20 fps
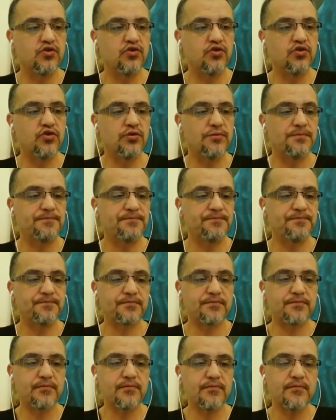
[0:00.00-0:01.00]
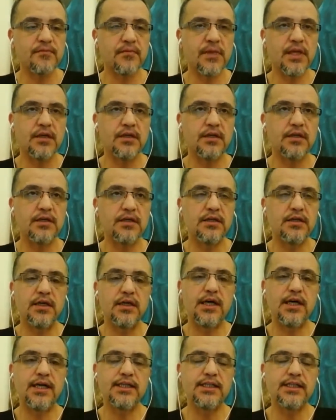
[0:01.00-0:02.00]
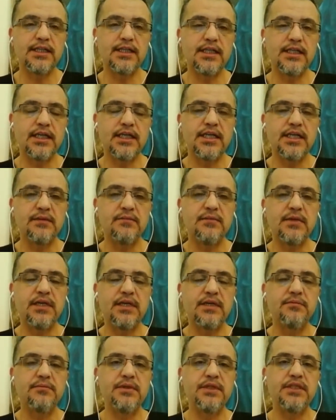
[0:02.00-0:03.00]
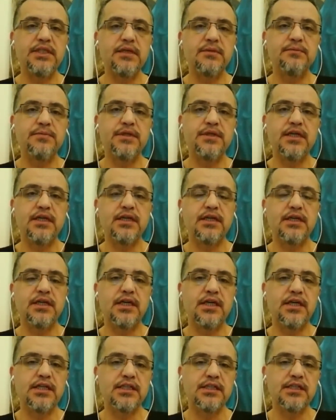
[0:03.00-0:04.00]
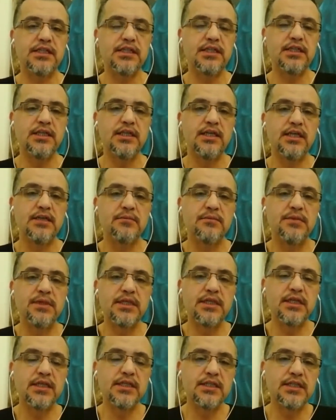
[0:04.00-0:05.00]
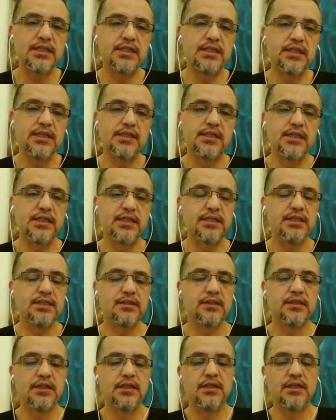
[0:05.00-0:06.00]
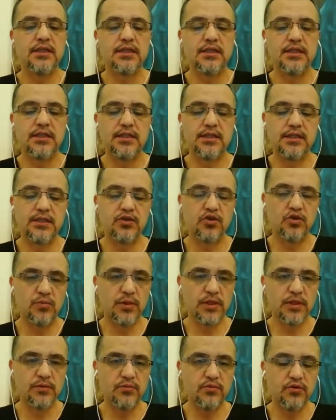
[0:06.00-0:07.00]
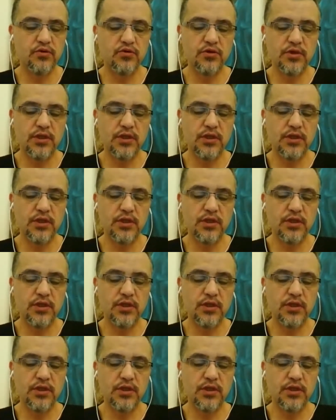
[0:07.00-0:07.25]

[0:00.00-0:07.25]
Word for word: Çünkü e, erkek egemen bir yapıya karşı bir kadın yazarın e, romanı bu.